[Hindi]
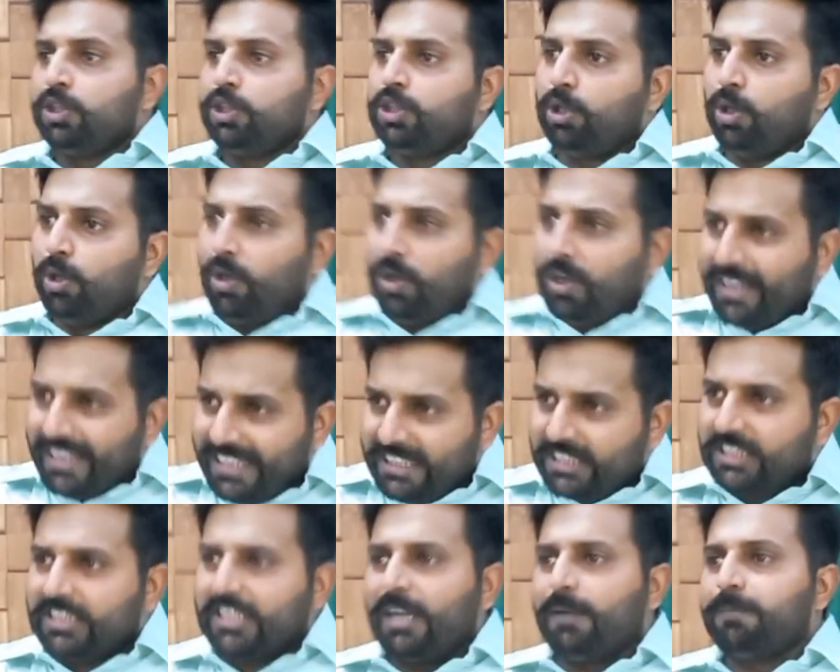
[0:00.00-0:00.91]
जो
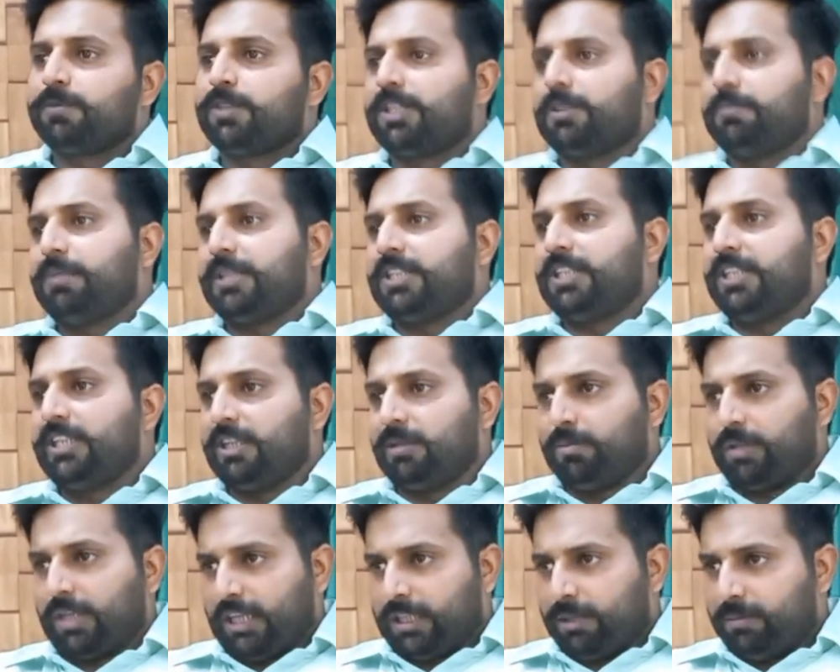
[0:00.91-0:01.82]
इस कमसिन बच्ची के
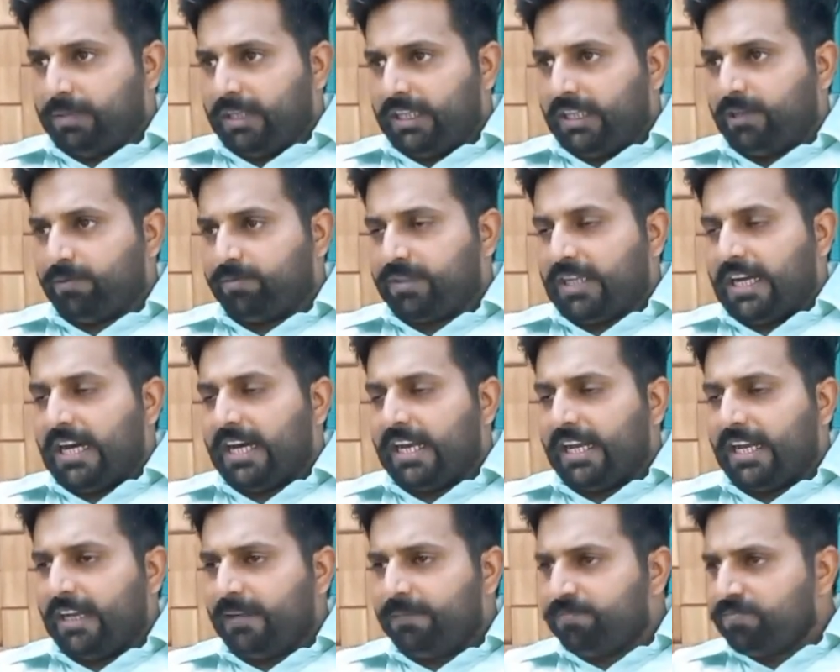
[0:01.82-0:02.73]
मुकदमे की रफ्तार
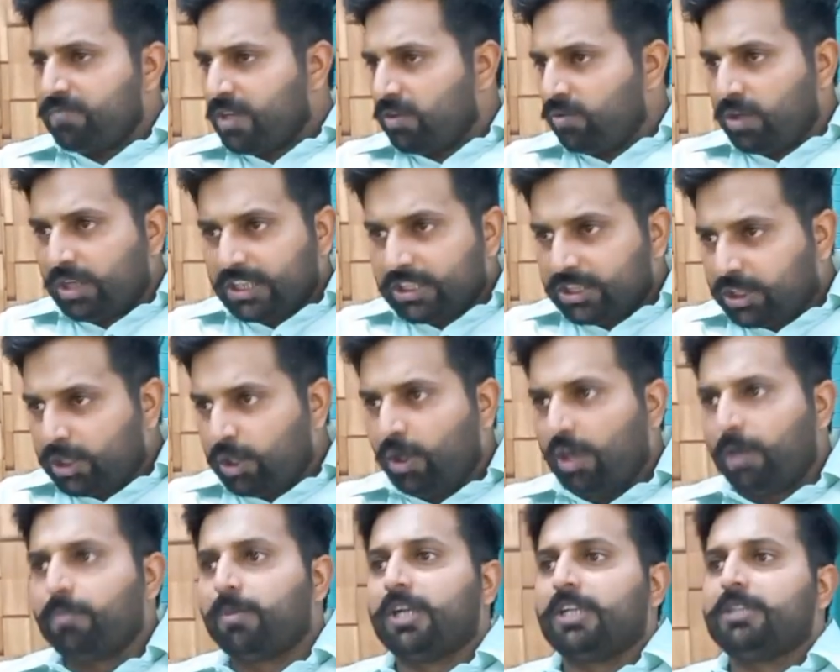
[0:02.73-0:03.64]
है वो किसी
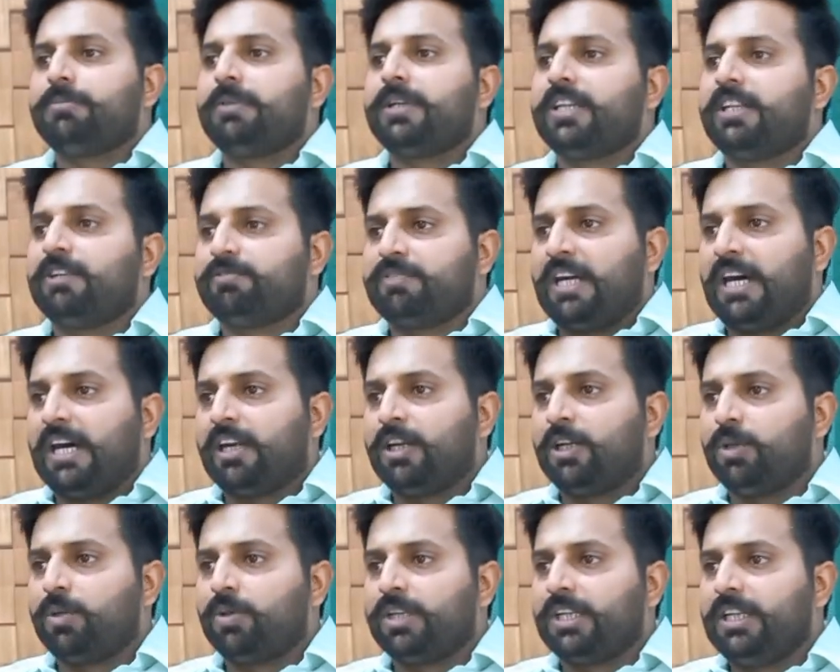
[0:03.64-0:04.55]
और मुकदमे की रफ्तार
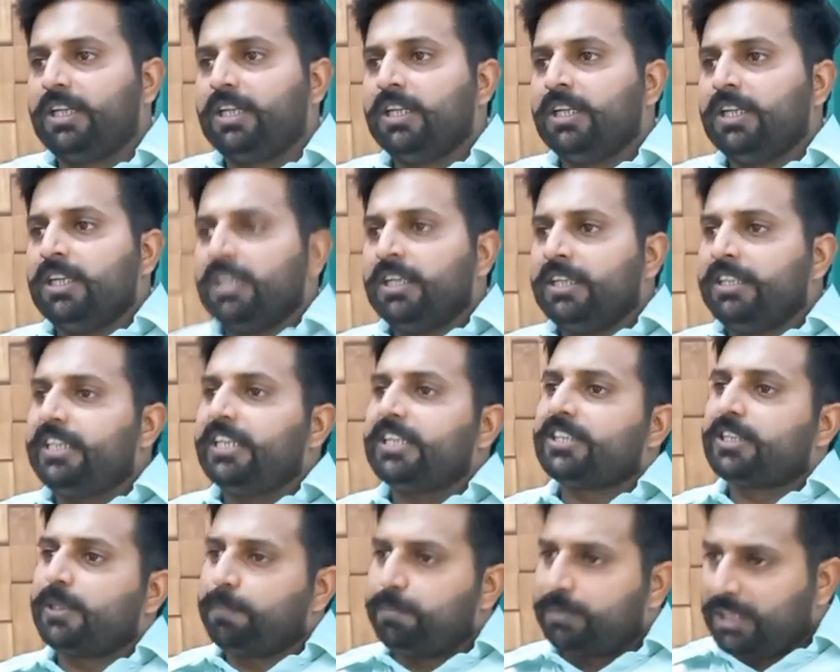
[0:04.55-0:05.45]
नहीं होगी ये
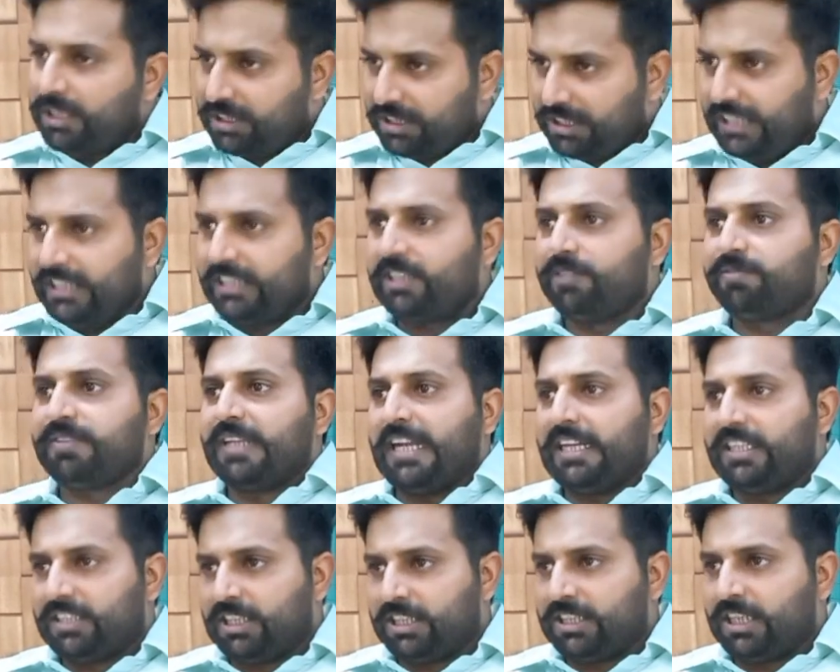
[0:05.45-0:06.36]
सबसे तेज़
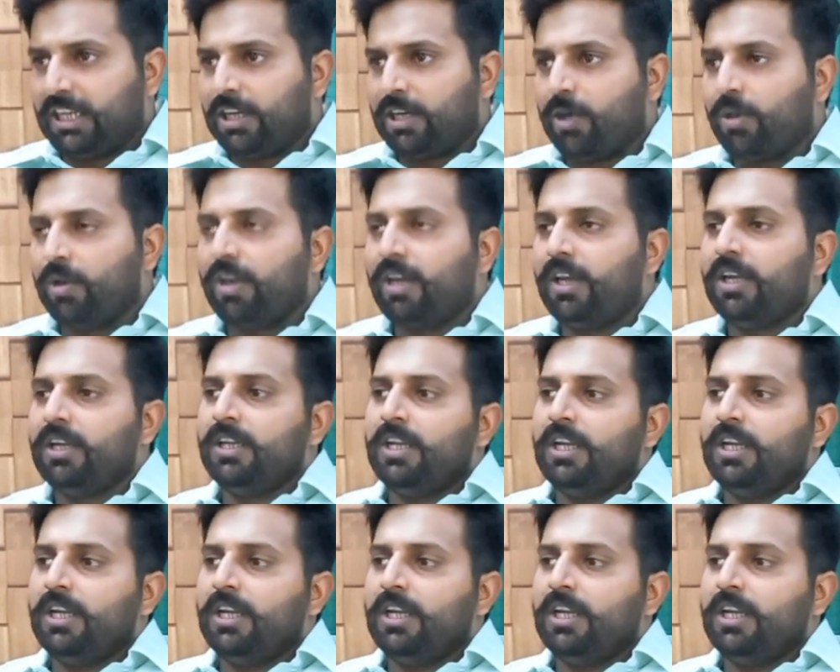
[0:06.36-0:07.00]
रफ्तारी से चल रहा होगा